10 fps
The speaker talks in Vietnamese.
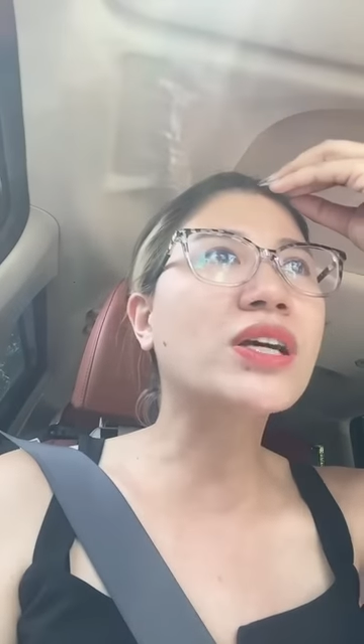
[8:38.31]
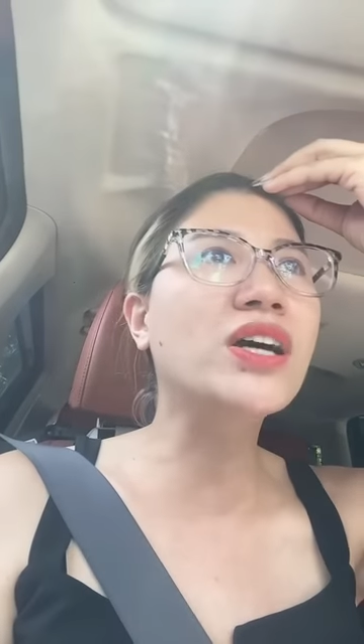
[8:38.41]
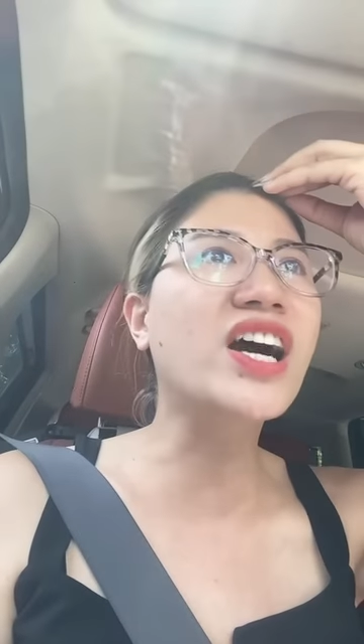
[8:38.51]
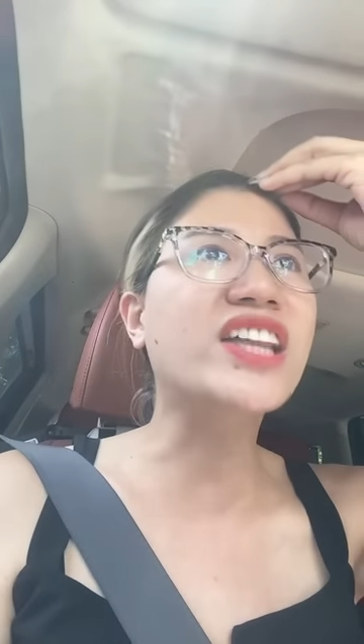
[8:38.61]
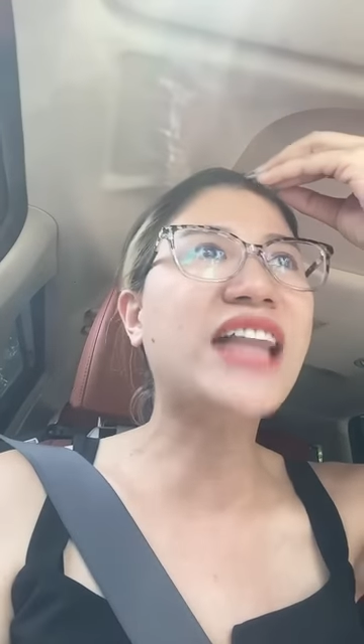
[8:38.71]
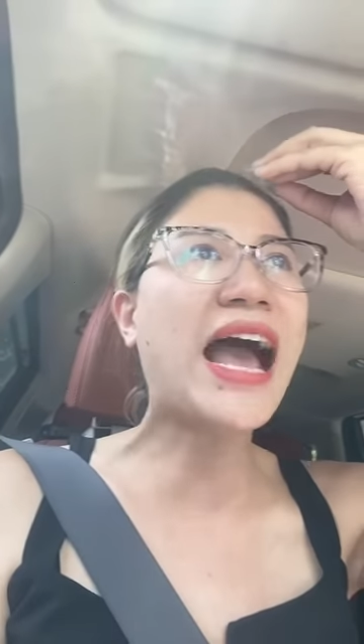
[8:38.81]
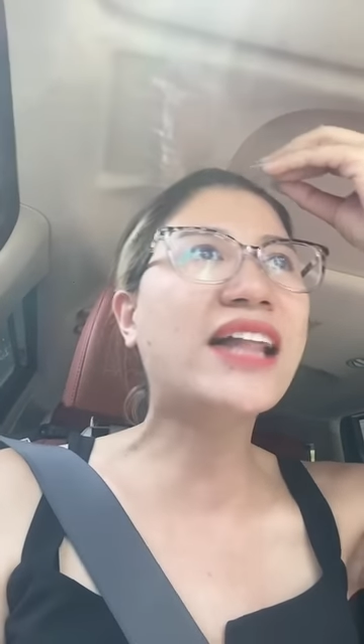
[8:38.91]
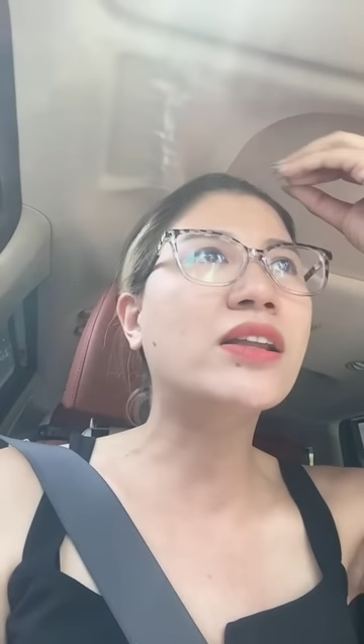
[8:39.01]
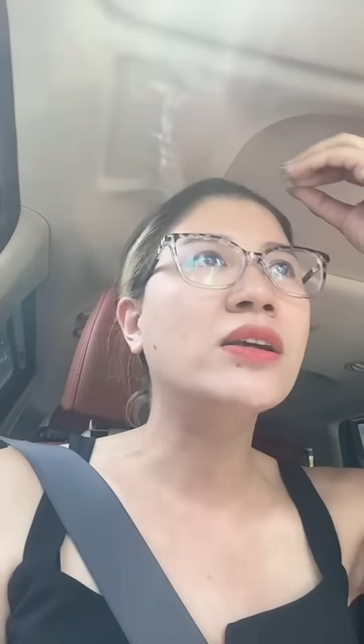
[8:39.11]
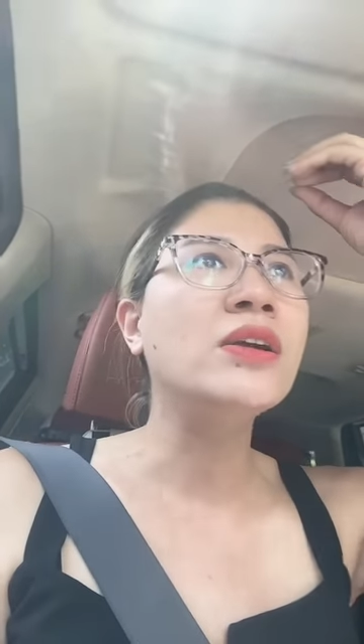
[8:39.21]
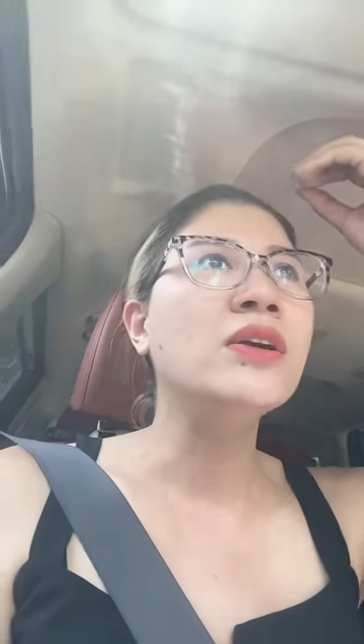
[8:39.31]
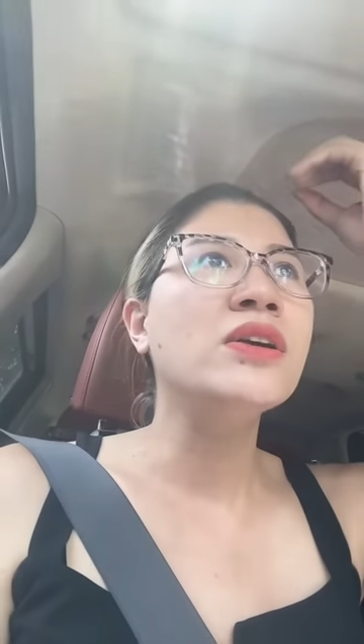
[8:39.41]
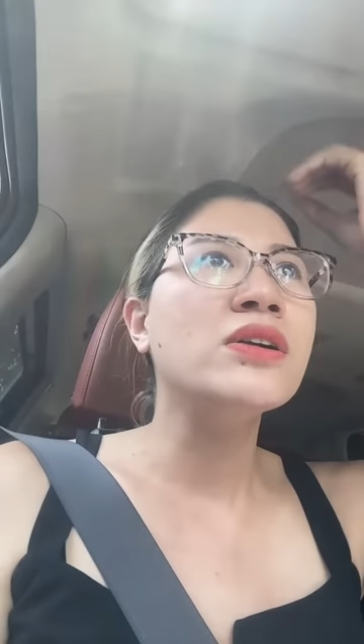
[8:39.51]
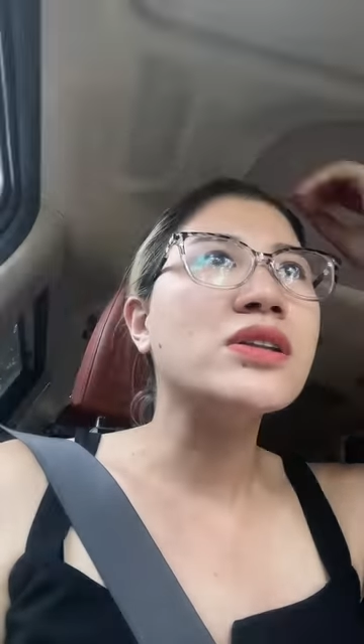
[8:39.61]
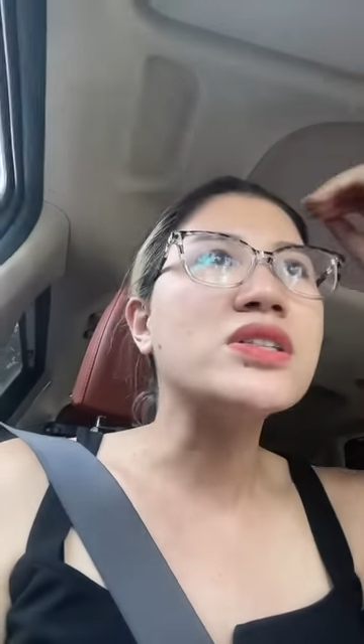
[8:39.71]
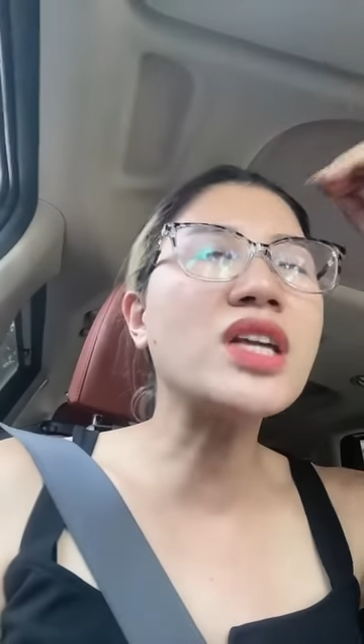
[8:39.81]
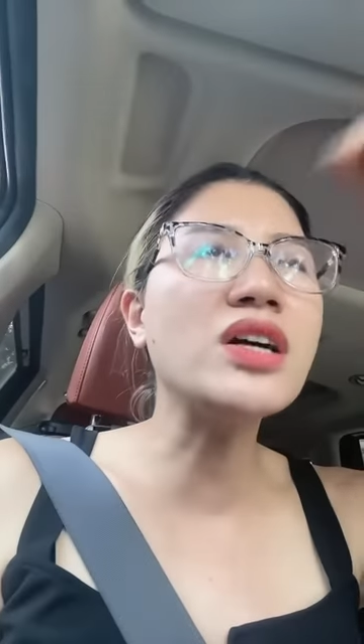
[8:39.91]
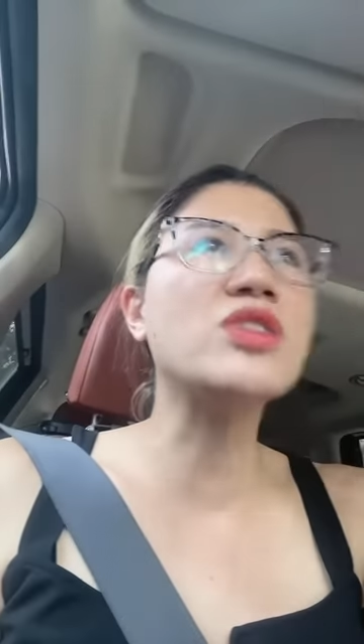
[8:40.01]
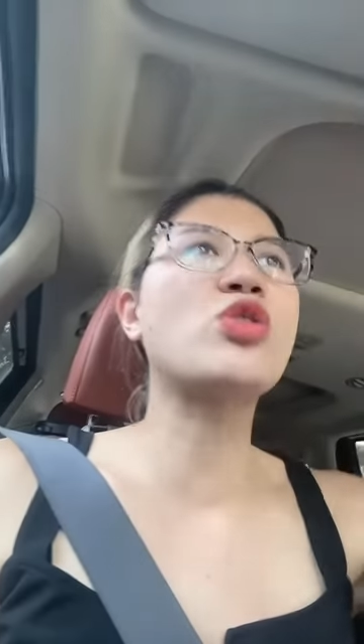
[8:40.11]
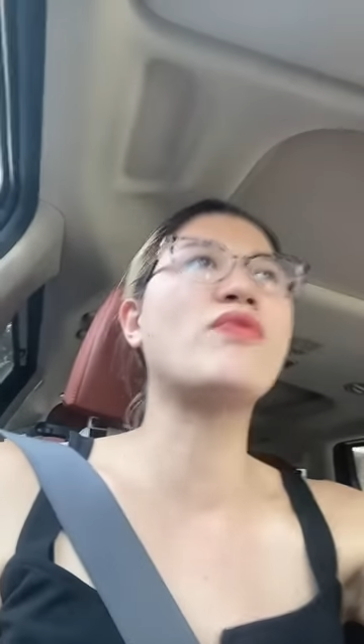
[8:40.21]
người ta
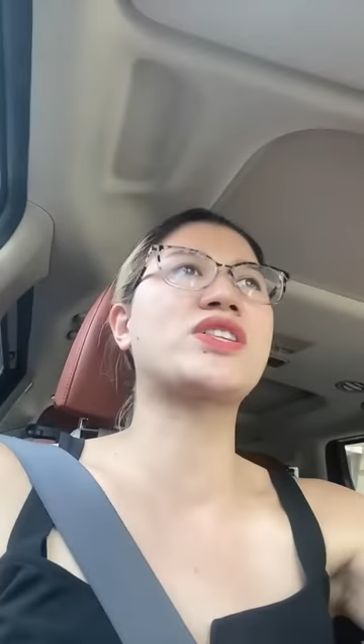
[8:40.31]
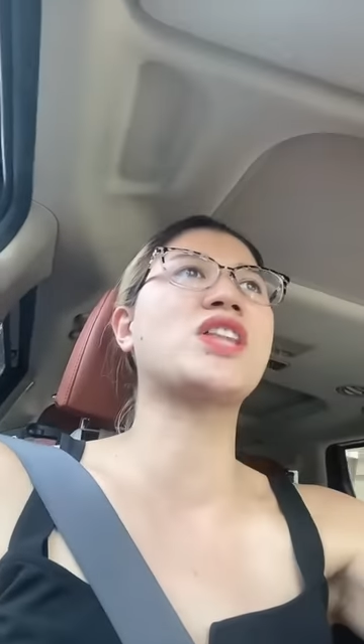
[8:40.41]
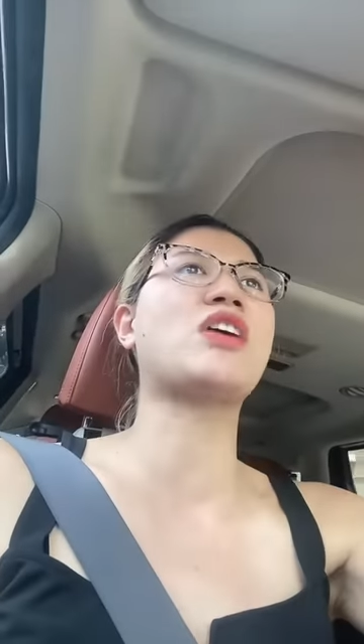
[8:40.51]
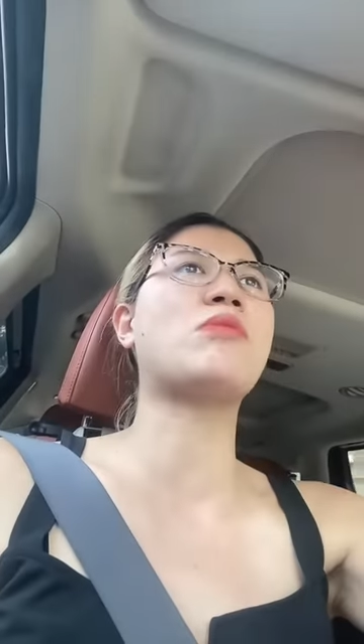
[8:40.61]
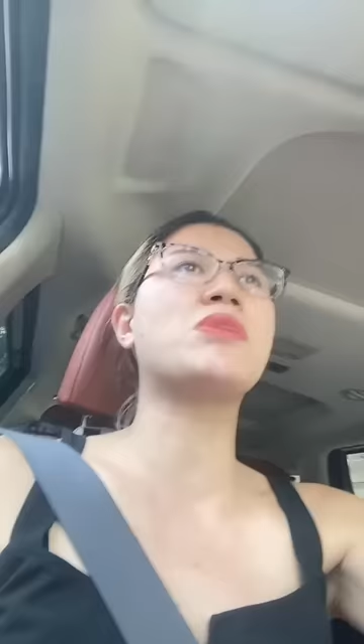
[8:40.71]
sử dụng và trân trọng